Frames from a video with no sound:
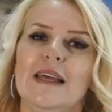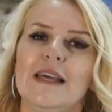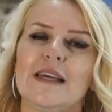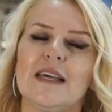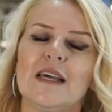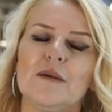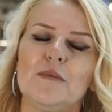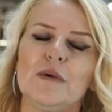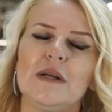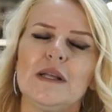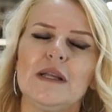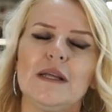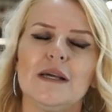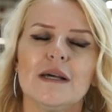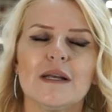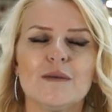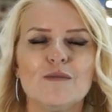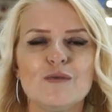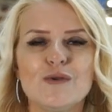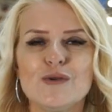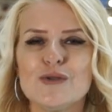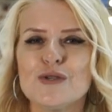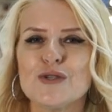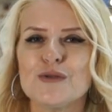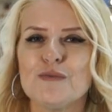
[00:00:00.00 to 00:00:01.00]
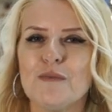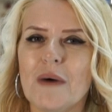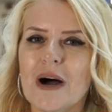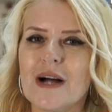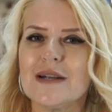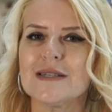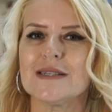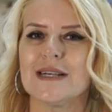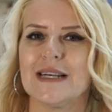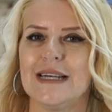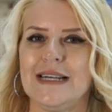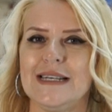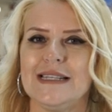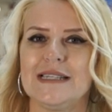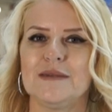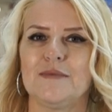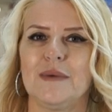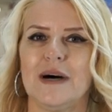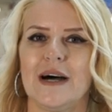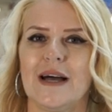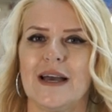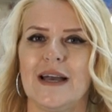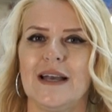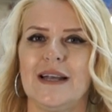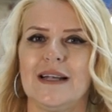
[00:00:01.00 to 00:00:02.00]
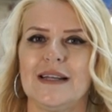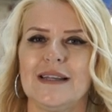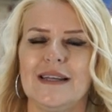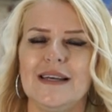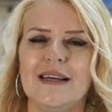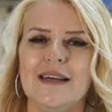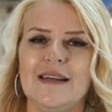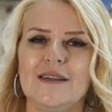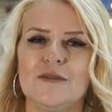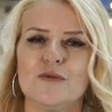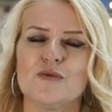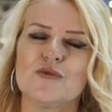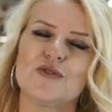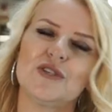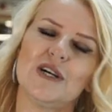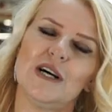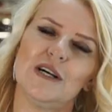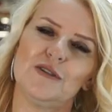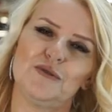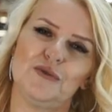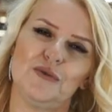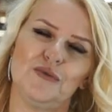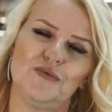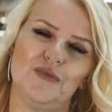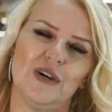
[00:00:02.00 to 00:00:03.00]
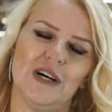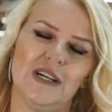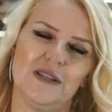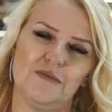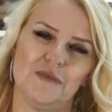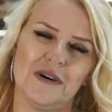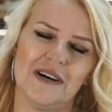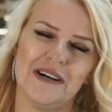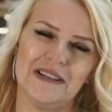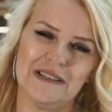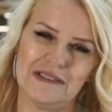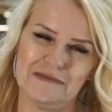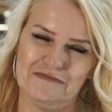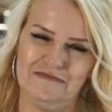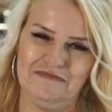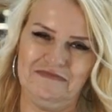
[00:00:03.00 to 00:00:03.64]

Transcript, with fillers: 2023 Mart ayı itibariyle de doçent ünvanımı aldım.